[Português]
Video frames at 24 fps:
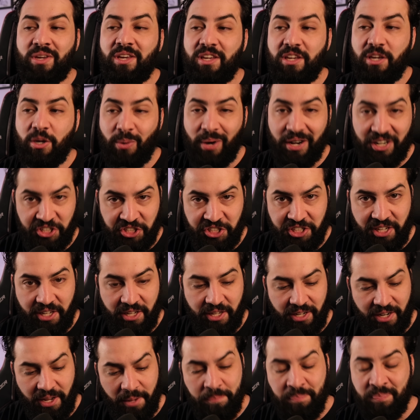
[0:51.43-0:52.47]
o que, que eu
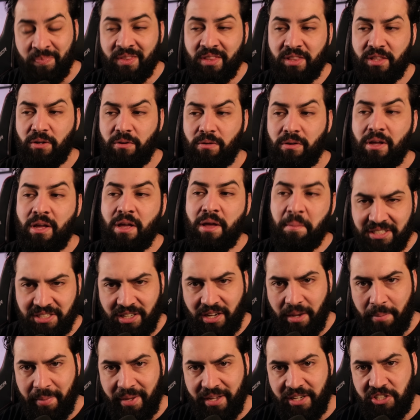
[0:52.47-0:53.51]
achei, né? Então,
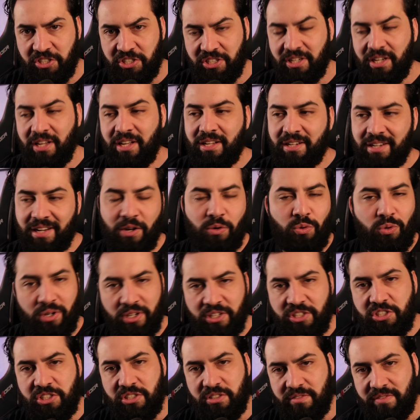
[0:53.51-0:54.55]
basicamente, na
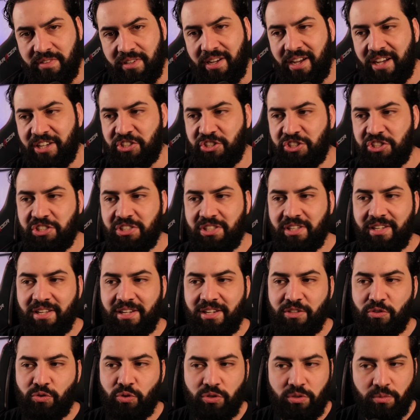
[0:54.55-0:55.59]
coletiva, a gente tem
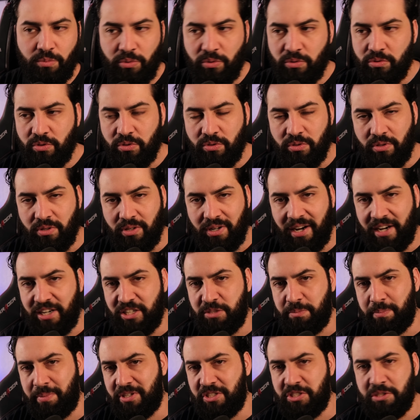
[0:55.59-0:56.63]
ali todo mundo do
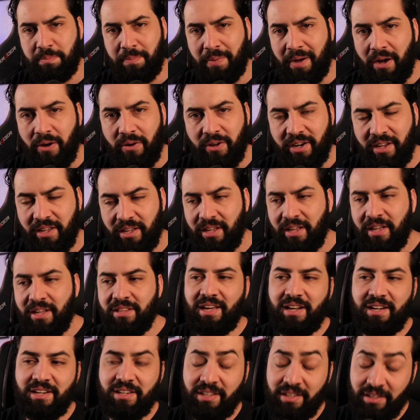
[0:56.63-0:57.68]
card principal, né?
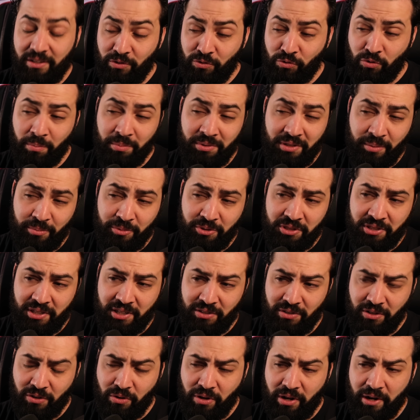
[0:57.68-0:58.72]
Tem ali, como tá
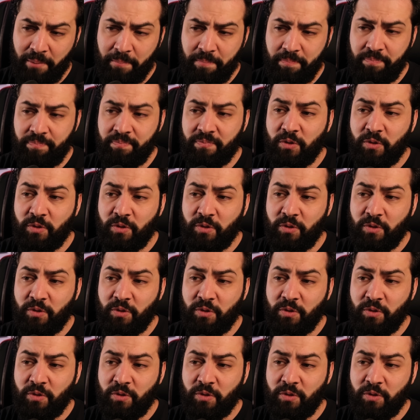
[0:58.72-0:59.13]
mostrando agora,